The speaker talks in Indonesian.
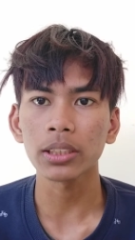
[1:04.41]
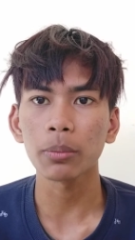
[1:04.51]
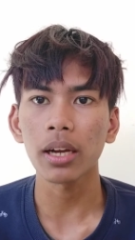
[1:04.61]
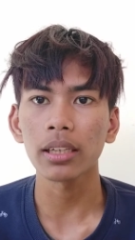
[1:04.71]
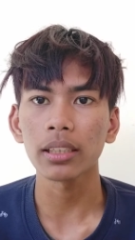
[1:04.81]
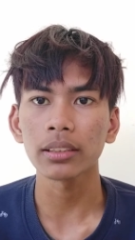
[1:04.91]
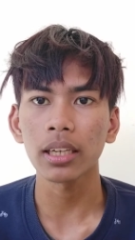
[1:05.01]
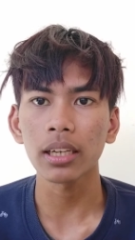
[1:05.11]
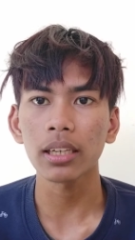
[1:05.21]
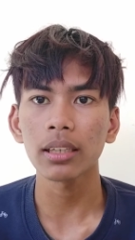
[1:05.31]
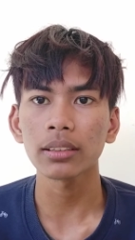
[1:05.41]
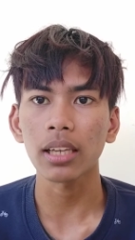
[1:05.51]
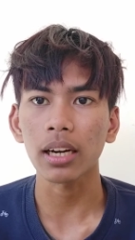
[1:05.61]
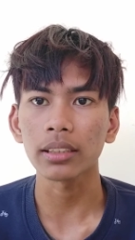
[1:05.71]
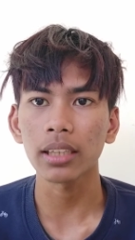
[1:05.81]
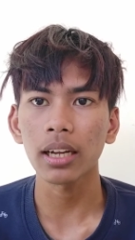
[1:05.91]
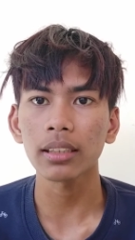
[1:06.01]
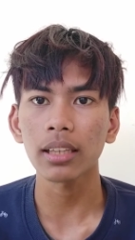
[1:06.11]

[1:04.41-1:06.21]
terjemahannya, sarahnya,